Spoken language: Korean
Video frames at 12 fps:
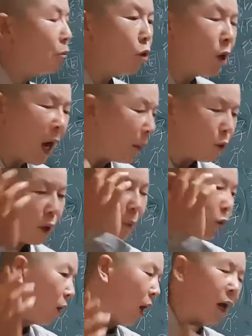나는 몰라,
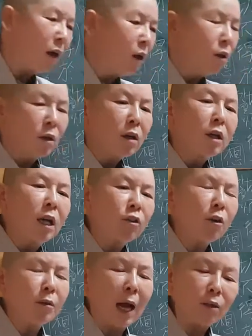몰라, 몰라.
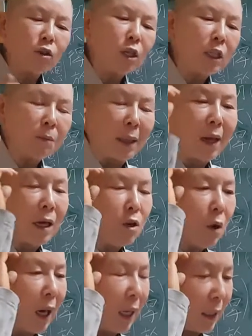그래서 남떠러지
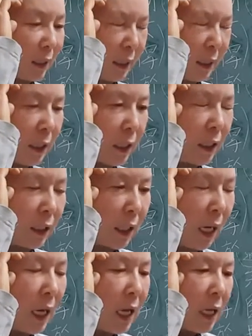매달리와 같이
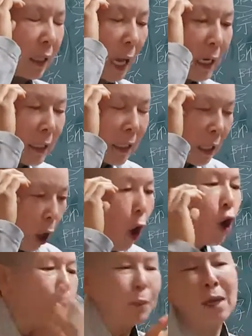그러니까 굉장히
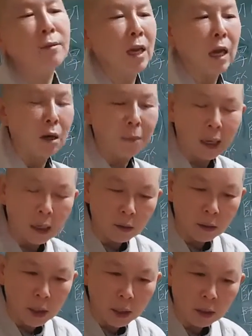어렵다는 생각을
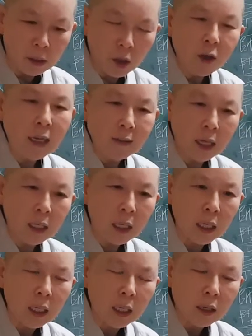말하는 거예요.
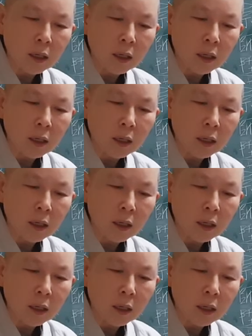현해상이.